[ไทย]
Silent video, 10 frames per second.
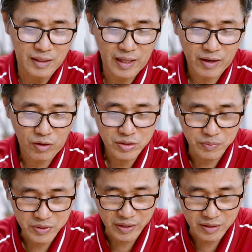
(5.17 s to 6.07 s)
และข้อ
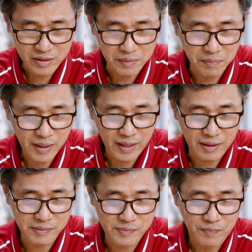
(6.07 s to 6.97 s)
14 ถึง
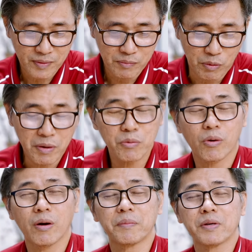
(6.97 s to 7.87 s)
15 ผมให้หัว
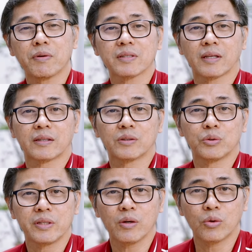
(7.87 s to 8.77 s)
ข้อมันนี้ว่าศัตรู
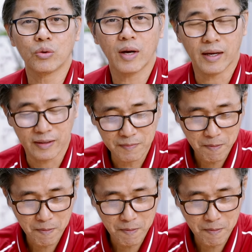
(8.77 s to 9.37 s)
ที่โอหัง